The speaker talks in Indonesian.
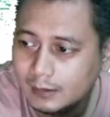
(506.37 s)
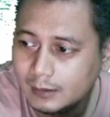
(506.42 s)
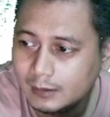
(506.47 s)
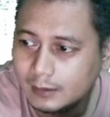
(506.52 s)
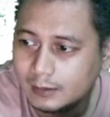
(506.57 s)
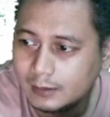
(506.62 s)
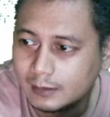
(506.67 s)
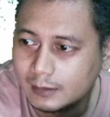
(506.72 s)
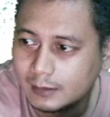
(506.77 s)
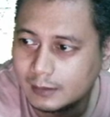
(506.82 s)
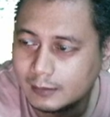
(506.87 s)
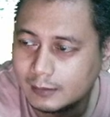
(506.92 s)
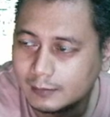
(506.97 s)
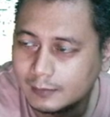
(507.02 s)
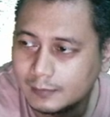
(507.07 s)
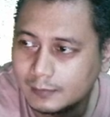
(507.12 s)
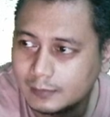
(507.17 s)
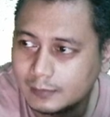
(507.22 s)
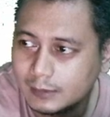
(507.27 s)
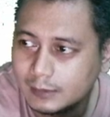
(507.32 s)
nah
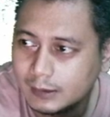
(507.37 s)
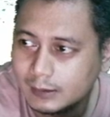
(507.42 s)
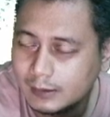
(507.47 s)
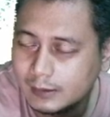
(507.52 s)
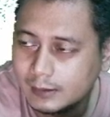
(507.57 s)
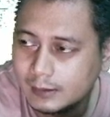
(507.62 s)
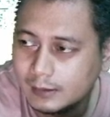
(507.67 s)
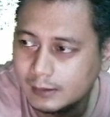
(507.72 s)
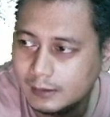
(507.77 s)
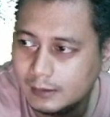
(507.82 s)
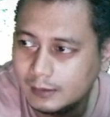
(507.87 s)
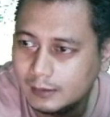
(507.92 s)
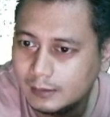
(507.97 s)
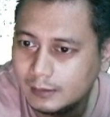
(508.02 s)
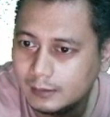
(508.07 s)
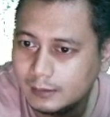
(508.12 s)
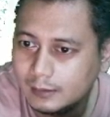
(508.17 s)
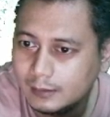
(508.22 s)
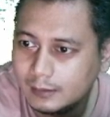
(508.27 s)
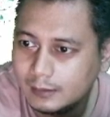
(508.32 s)
yang
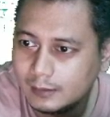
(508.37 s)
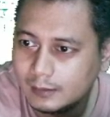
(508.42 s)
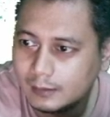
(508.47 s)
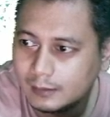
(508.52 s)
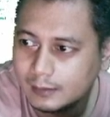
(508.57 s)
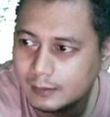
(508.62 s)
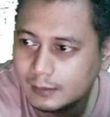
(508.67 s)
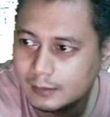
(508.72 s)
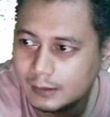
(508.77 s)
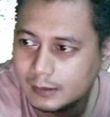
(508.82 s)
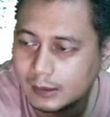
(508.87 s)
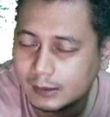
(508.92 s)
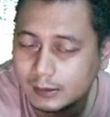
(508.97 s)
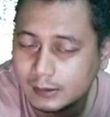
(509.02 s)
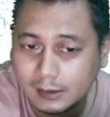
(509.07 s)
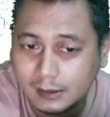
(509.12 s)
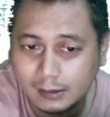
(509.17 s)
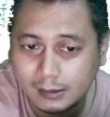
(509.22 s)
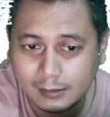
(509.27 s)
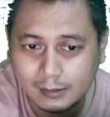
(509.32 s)
jadi yang
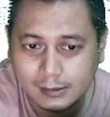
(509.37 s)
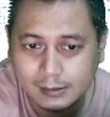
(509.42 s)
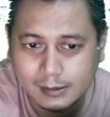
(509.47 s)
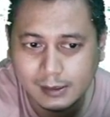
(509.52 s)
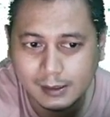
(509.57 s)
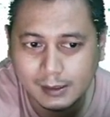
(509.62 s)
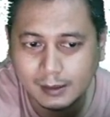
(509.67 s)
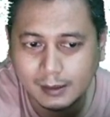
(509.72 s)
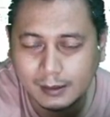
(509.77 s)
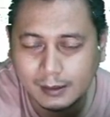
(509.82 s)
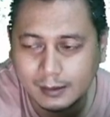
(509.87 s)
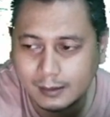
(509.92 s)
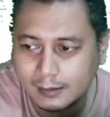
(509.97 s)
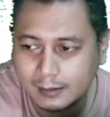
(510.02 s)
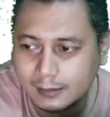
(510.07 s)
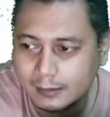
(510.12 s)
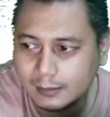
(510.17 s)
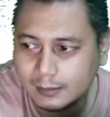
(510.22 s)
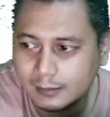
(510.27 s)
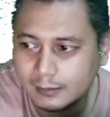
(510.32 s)
sangat
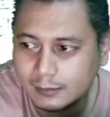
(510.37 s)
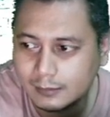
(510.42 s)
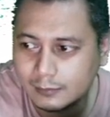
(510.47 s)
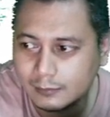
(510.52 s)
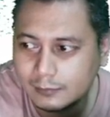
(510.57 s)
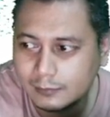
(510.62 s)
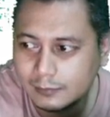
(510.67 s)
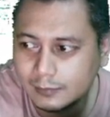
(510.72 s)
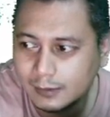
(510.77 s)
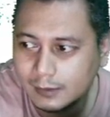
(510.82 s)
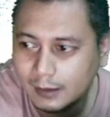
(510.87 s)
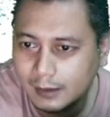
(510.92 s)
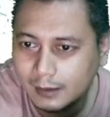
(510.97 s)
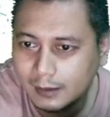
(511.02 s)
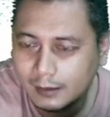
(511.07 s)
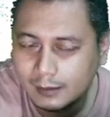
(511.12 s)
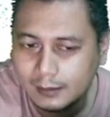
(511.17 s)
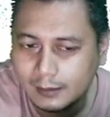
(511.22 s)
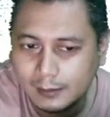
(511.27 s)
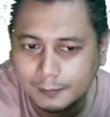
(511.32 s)
disayangkan itu
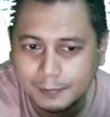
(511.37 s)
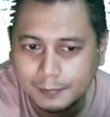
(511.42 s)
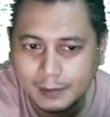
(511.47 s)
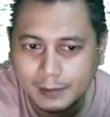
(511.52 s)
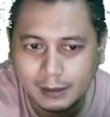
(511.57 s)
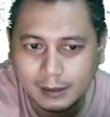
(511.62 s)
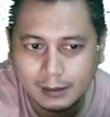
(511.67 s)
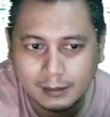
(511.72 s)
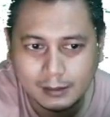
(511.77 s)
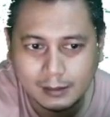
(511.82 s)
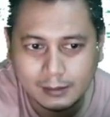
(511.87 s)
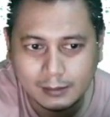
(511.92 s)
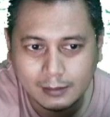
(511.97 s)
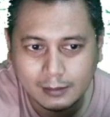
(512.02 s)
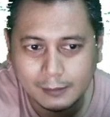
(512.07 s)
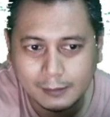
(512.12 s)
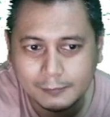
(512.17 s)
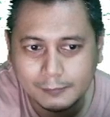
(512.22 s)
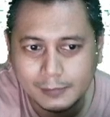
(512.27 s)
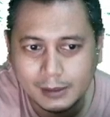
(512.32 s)
ya pelayanan
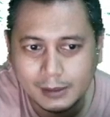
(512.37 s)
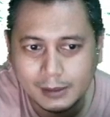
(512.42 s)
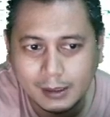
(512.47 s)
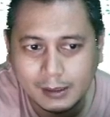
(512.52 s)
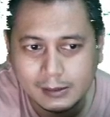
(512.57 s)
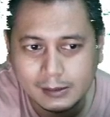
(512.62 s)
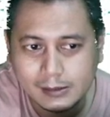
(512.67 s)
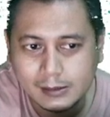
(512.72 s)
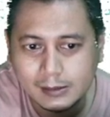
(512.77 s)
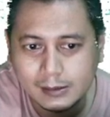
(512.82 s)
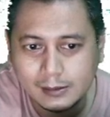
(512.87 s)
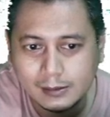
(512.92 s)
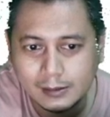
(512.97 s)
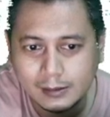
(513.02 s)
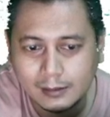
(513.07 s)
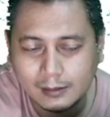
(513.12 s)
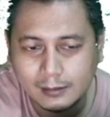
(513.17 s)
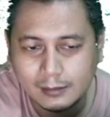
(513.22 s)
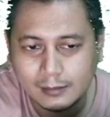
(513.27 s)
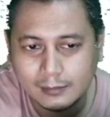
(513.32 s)
klaim
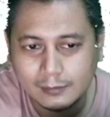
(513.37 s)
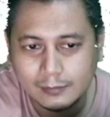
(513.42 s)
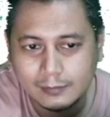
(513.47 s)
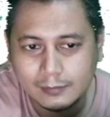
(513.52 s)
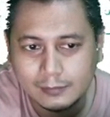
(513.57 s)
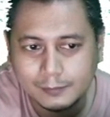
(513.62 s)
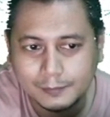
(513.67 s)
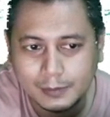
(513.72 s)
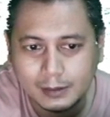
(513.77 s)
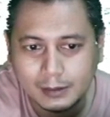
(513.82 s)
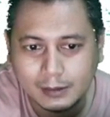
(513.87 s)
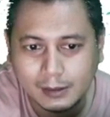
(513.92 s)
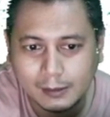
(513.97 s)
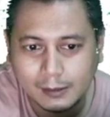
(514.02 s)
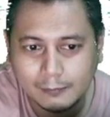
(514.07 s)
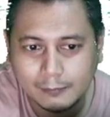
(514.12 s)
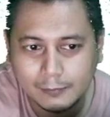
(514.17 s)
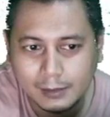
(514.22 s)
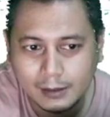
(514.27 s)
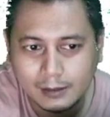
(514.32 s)
garansinya gitu.
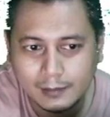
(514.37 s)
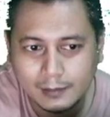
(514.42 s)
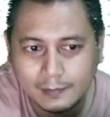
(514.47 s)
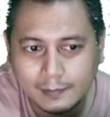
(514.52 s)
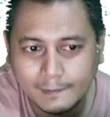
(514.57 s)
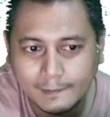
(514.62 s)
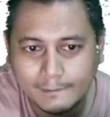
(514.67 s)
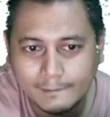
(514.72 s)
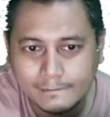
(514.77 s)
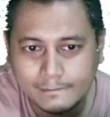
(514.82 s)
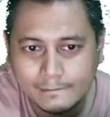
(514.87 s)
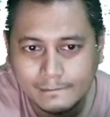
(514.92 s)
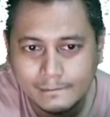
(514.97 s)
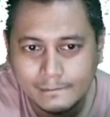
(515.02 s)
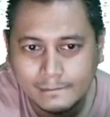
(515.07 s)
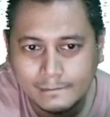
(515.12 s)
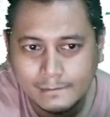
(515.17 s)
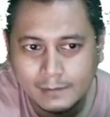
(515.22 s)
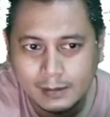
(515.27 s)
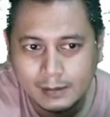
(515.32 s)
Pertama
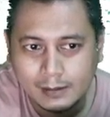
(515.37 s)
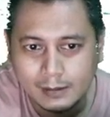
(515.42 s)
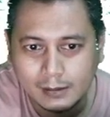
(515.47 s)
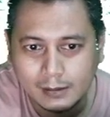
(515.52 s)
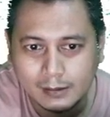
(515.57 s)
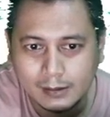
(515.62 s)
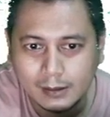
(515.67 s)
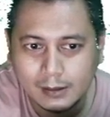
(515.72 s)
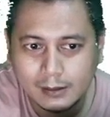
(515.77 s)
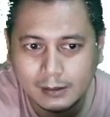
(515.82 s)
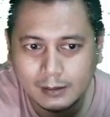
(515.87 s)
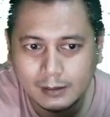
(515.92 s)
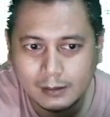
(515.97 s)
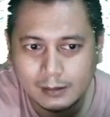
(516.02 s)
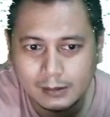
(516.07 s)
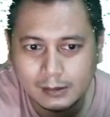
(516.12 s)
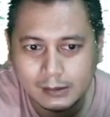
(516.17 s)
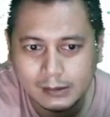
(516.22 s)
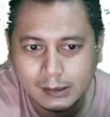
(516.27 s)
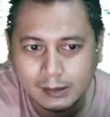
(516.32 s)
ya dia
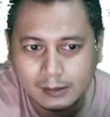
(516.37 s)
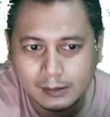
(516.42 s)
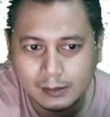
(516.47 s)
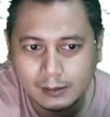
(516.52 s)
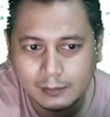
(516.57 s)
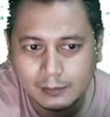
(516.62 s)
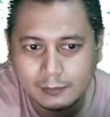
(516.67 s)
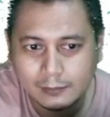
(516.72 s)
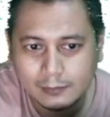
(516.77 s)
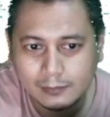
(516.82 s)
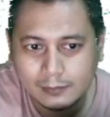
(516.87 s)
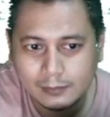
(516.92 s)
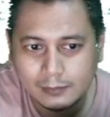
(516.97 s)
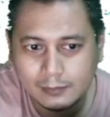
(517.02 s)
ngeceknya tuh